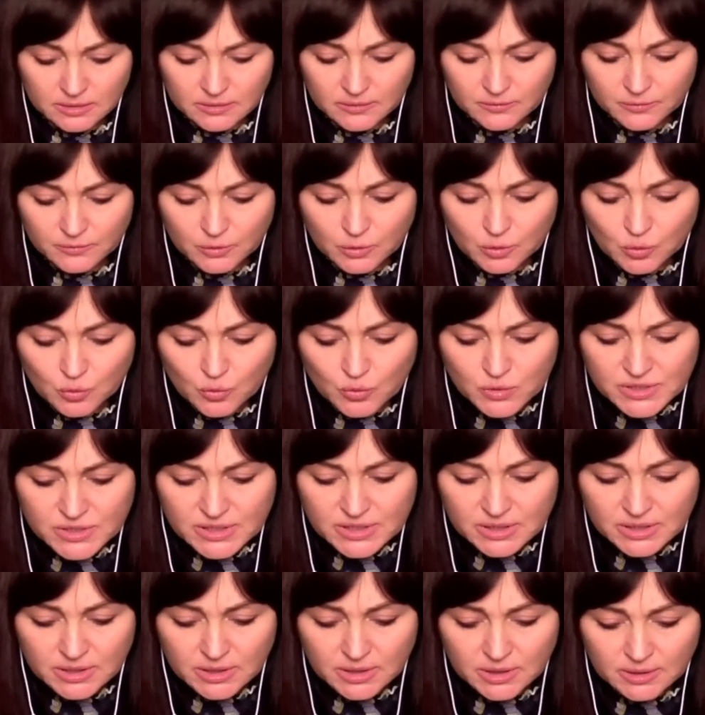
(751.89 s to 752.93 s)
в
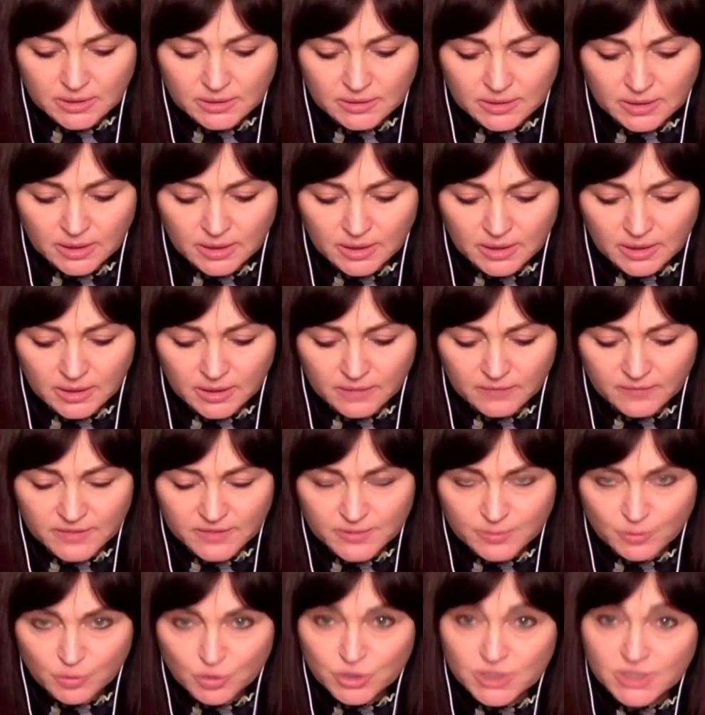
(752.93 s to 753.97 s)
Грузии на
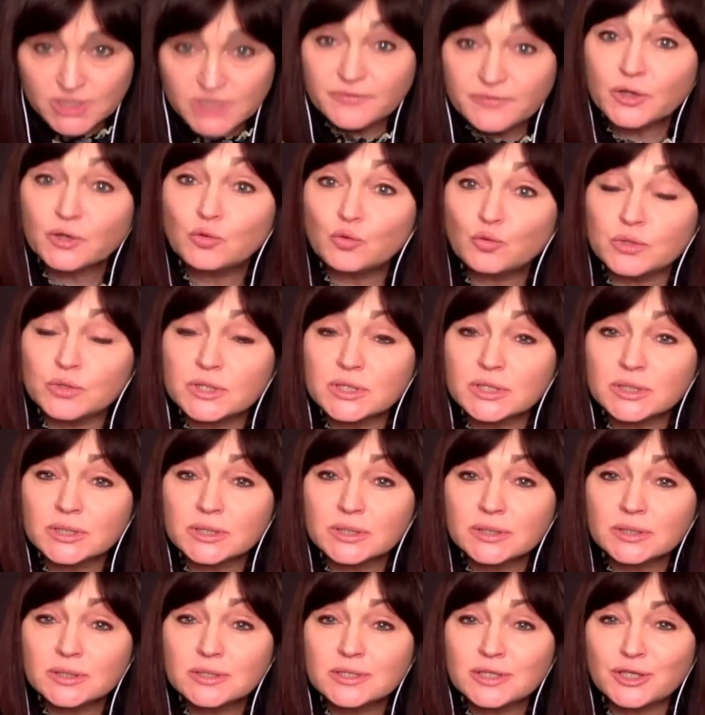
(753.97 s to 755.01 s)
возможность вернуть
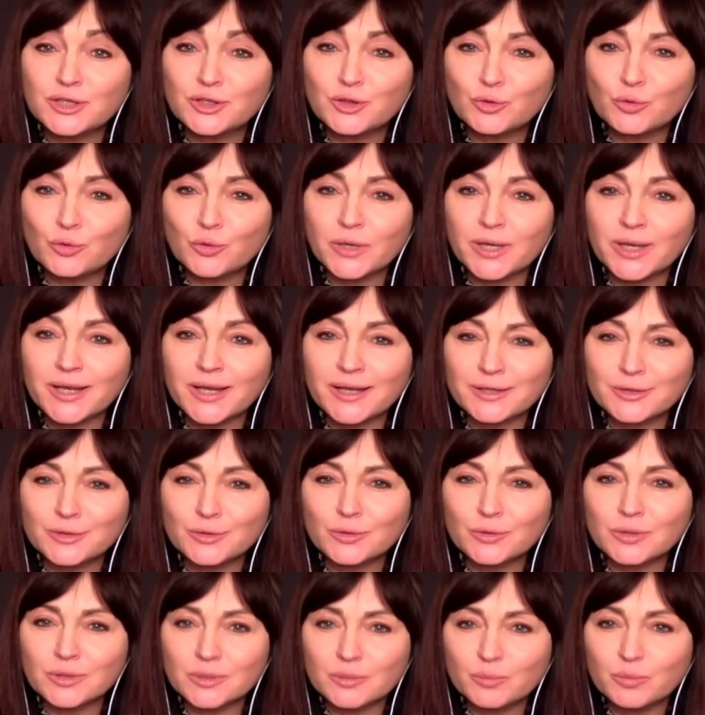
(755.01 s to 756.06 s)
территории,
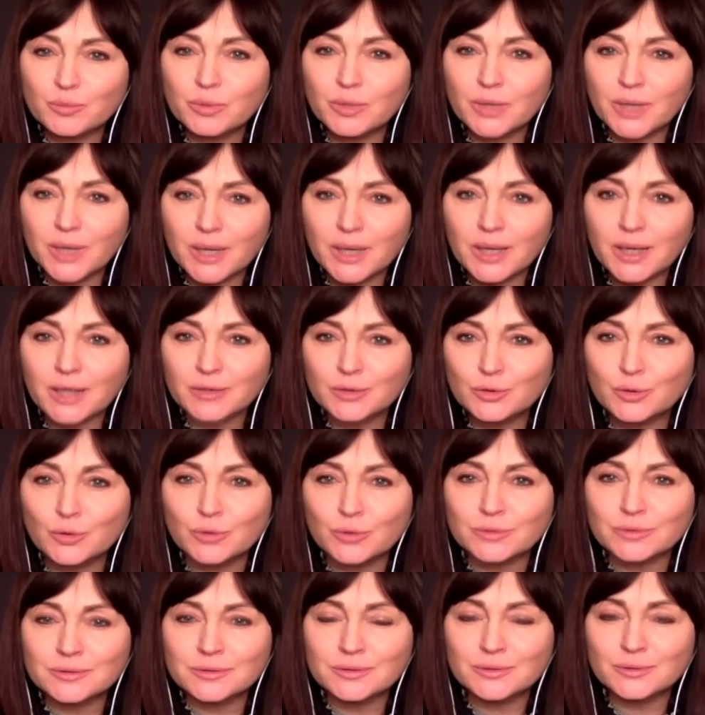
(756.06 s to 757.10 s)
которые были
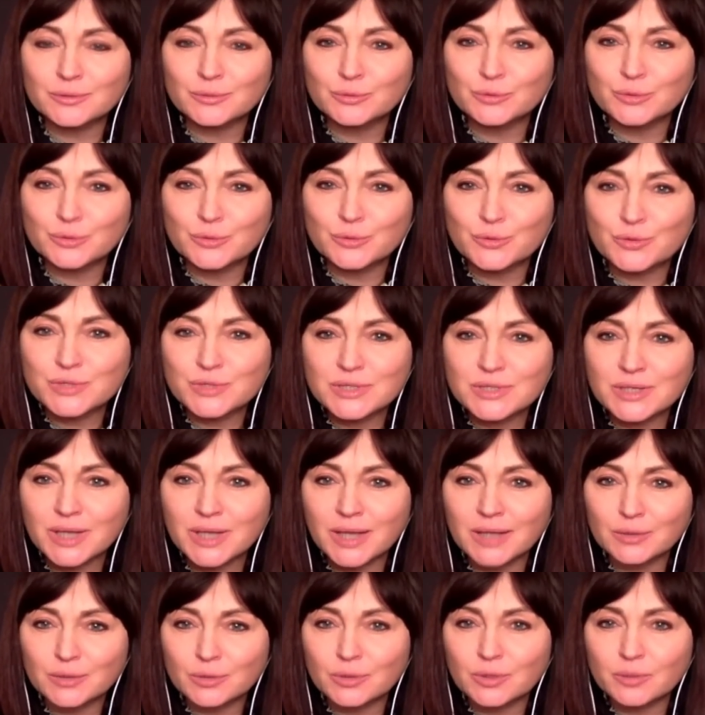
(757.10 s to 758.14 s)
отторгнуты у Грузии,
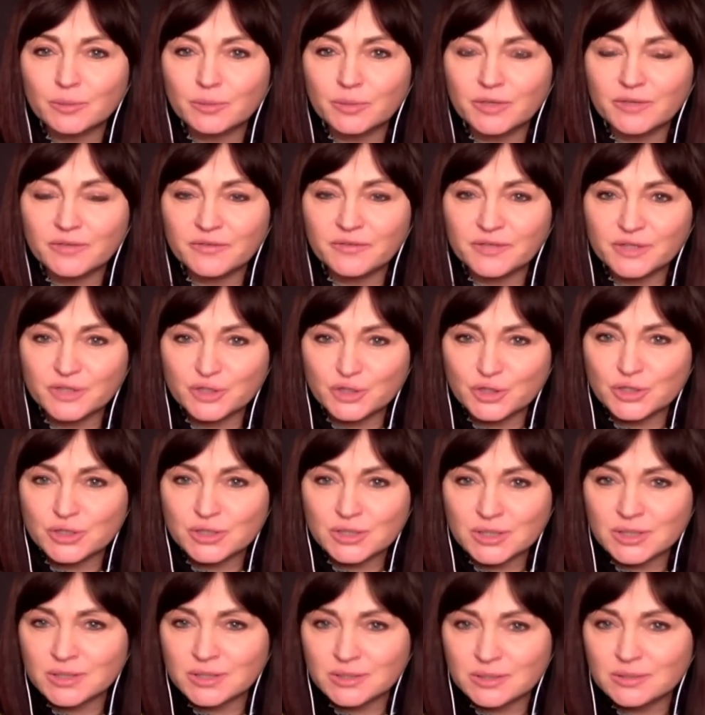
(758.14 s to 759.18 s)
которые были
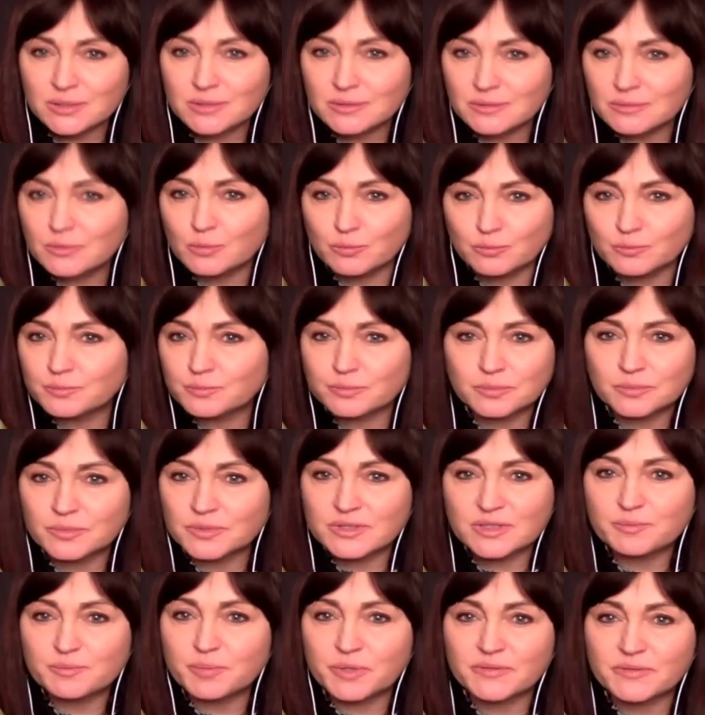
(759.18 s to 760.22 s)
фактически, ну,
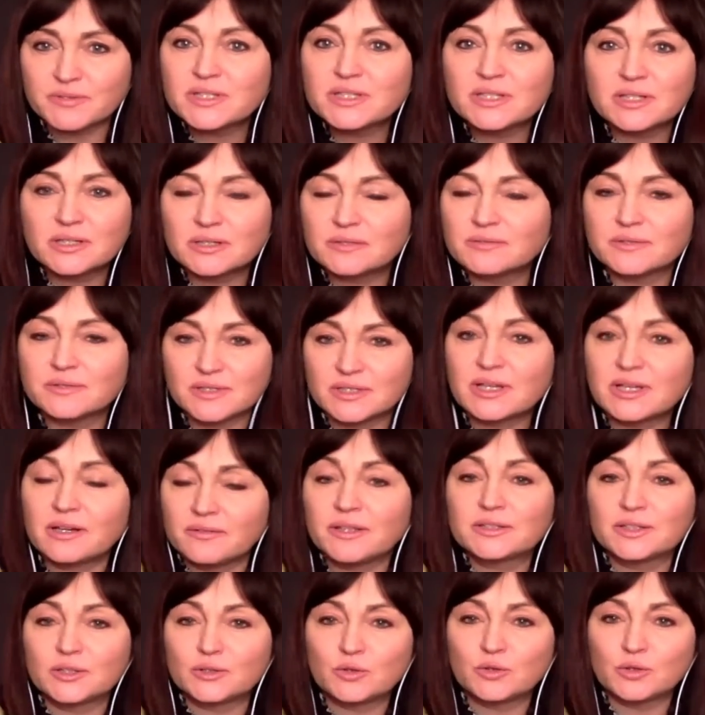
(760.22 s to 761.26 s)
спровоцирован,
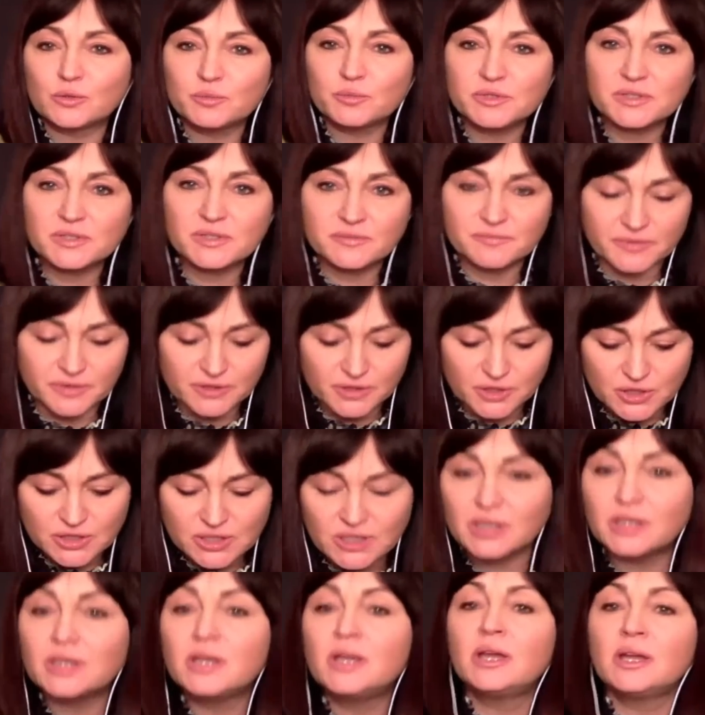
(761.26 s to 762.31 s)
захват, который был а,
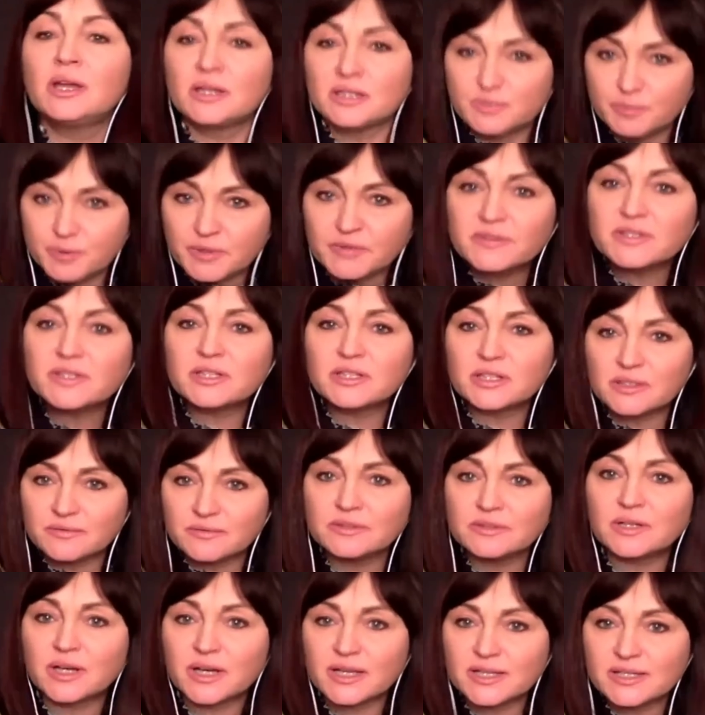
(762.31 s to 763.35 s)
фактически
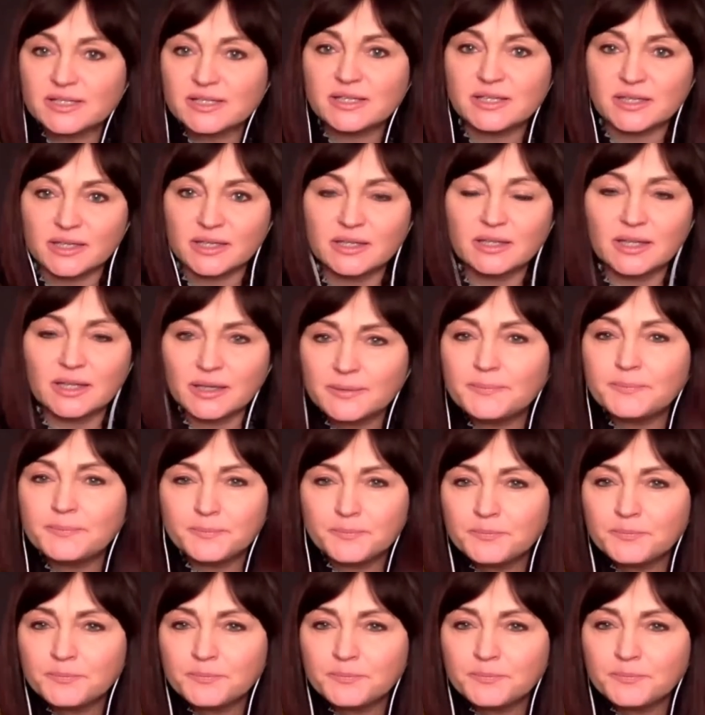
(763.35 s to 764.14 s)
спровоцирован Россией, да? да?